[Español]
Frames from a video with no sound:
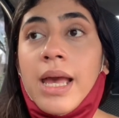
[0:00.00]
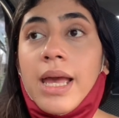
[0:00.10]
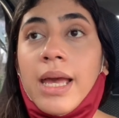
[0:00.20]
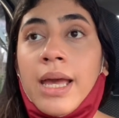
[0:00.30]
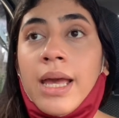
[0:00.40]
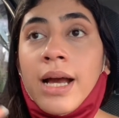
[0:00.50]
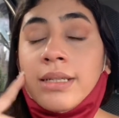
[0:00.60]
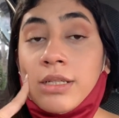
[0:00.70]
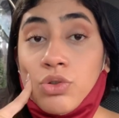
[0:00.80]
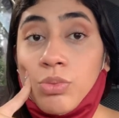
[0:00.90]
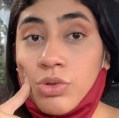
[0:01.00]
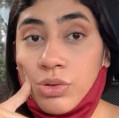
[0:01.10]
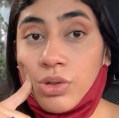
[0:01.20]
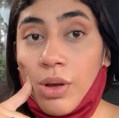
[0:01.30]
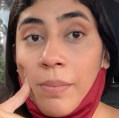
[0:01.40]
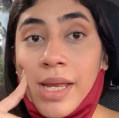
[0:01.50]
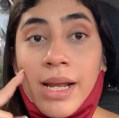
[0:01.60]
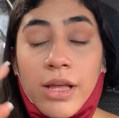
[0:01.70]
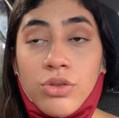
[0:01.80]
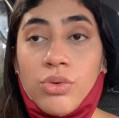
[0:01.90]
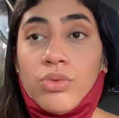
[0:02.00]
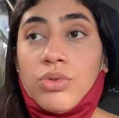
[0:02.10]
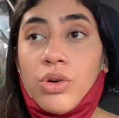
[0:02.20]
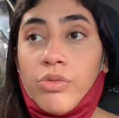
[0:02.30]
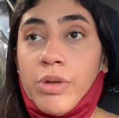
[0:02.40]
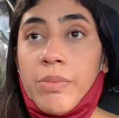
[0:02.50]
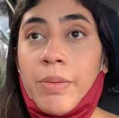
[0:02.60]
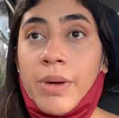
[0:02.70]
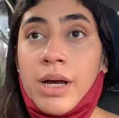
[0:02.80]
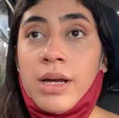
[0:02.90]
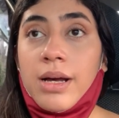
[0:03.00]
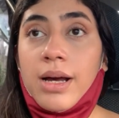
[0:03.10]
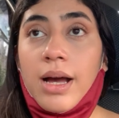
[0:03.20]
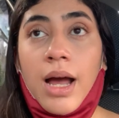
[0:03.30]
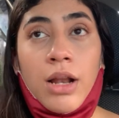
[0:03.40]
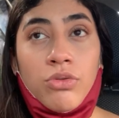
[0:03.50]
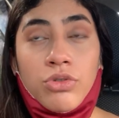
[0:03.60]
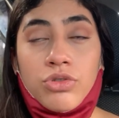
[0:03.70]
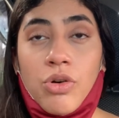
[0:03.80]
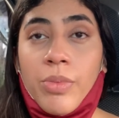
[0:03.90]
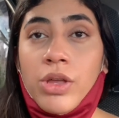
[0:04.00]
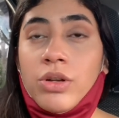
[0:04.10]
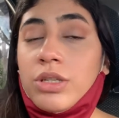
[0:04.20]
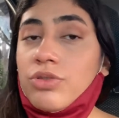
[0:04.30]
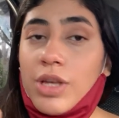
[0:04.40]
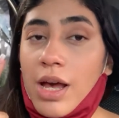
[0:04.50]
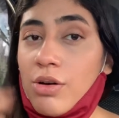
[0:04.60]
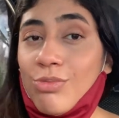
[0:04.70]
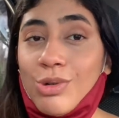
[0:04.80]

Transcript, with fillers: Eh, allá estuvimos mirando junto con mi mamá algunos comedores, o sea, como